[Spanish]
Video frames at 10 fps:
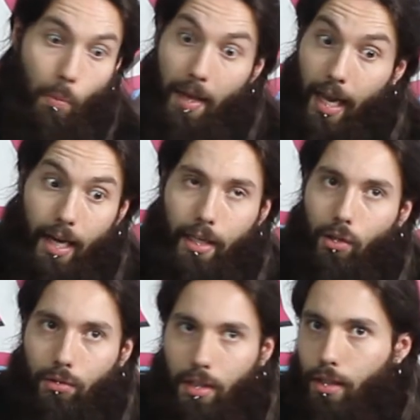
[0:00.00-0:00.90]
un
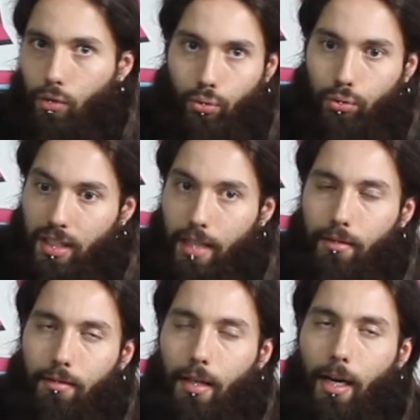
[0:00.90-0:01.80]
mecánico tiene su
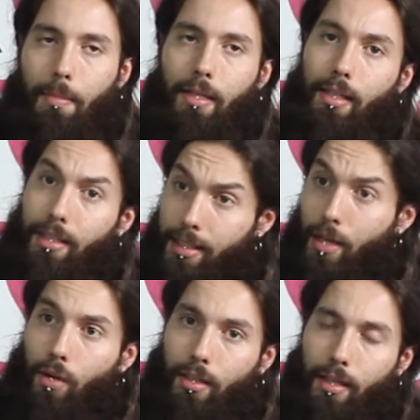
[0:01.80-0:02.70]
set de herramientas, es
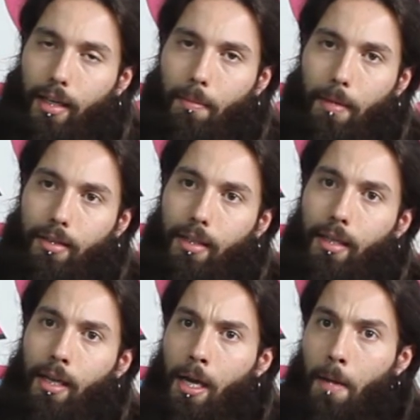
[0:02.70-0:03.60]
en lo que tiene que
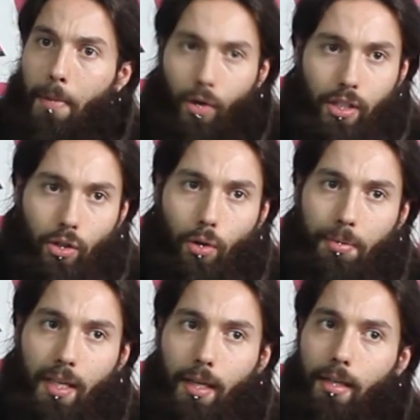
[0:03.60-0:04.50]
invertir, pero si no
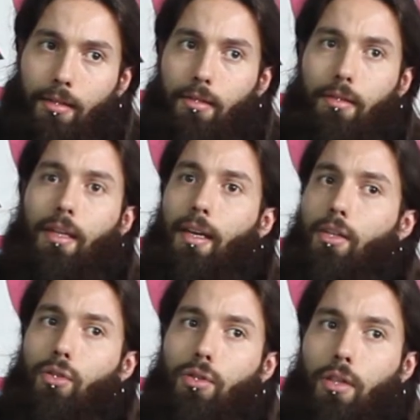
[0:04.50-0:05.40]
obtienes
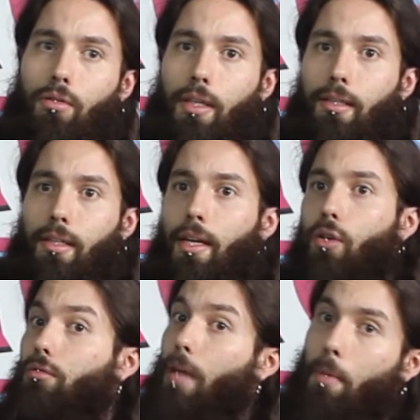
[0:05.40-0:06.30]
ingresos, si no tienes
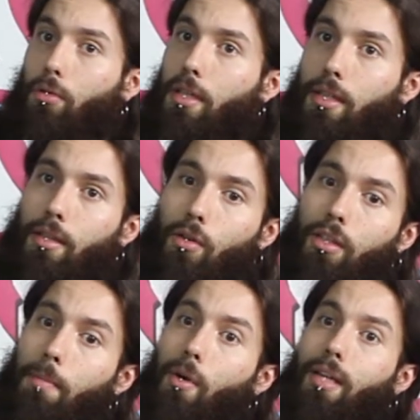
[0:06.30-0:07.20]
dinero, tampoco tiene sentido que
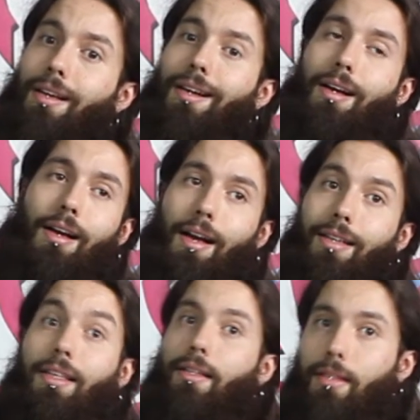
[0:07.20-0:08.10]
te pongas a,
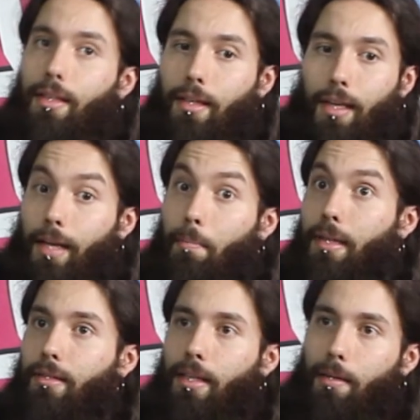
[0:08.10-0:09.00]
gastarte, a
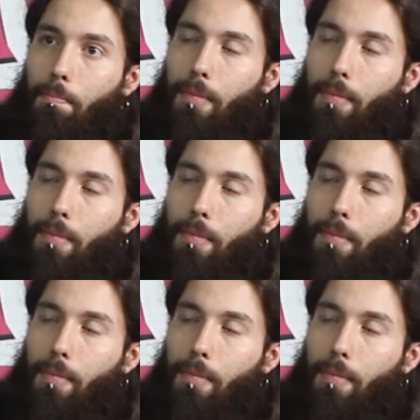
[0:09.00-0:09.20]
invertir en